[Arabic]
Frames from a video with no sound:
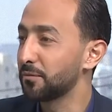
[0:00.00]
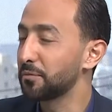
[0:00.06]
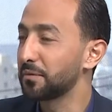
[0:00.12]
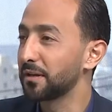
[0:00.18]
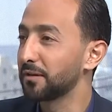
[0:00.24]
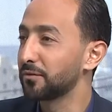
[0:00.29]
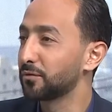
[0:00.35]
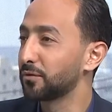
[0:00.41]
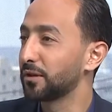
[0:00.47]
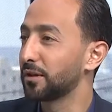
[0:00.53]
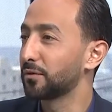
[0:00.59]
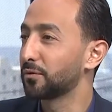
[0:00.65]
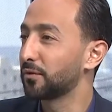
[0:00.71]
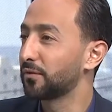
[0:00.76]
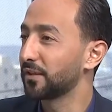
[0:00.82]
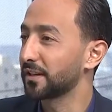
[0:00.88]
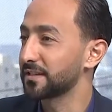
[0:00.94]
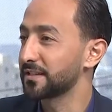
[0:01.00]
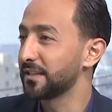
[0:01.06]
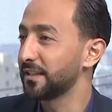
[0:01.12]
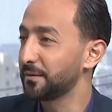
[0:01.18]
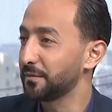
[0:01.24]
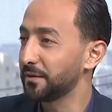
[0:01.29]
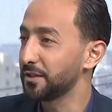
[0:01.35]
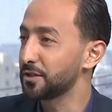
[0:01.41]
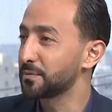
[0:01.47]
ممكن كل كل
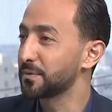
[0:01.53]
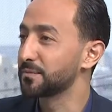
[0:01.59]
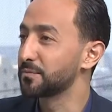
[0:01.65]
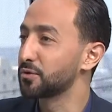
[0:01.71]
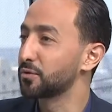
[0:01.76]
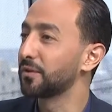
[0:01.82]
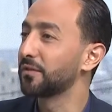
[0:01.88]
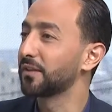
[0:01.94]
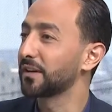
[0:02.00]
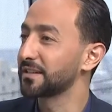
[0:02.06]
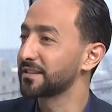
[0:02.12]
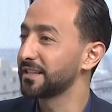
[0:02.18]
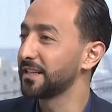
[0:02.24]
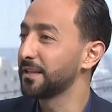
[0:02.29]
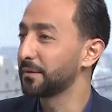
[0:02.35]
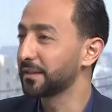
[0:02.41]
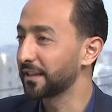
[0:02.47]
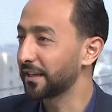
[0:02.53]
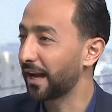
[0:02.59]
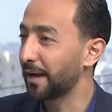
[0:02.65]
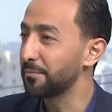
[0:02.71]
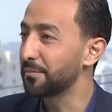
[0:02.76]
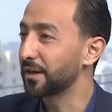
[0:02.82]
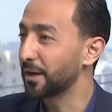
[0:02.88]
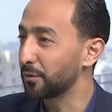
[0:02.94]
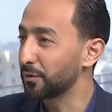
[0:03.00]
فلسطيني بيعيش بس مش كل فلسطيني بيقدر
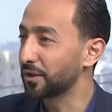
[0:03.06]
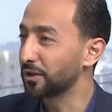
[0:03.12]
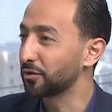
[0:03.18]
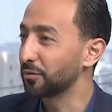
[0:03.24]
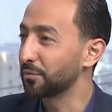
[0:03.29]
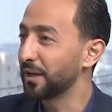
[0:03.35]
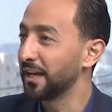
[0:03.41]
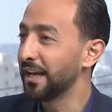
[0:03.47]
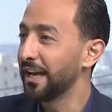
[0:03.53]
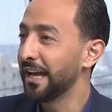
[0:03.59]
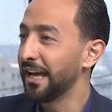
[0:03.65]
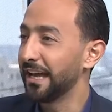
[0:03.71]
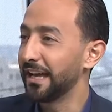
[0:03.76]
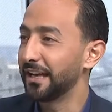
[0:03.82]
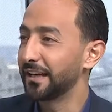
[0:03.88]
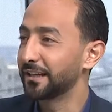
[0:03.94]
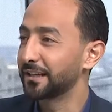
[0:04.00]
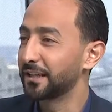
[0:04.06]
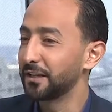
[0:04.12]
يعبر او يكتب صحيح.